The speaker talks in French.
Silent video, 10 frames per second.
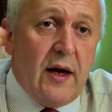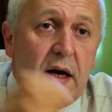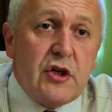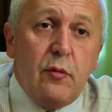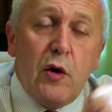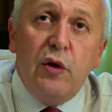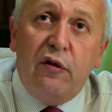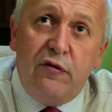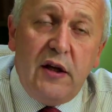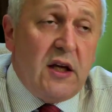et là je mets au
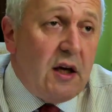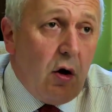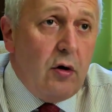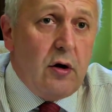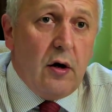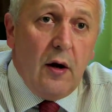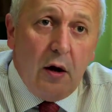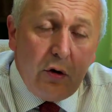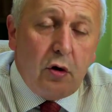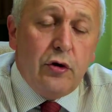défi quiconque
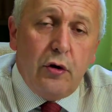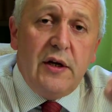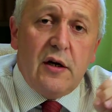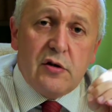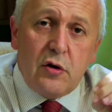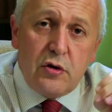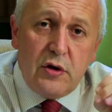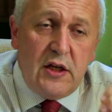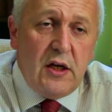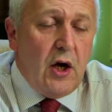de contredire ce que je
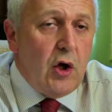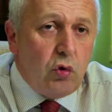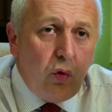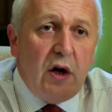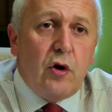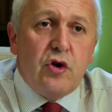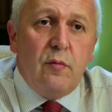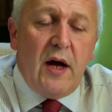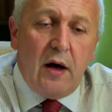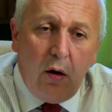dis, tous les
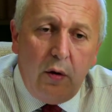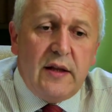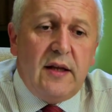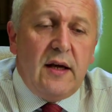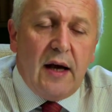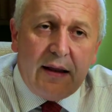logements ont été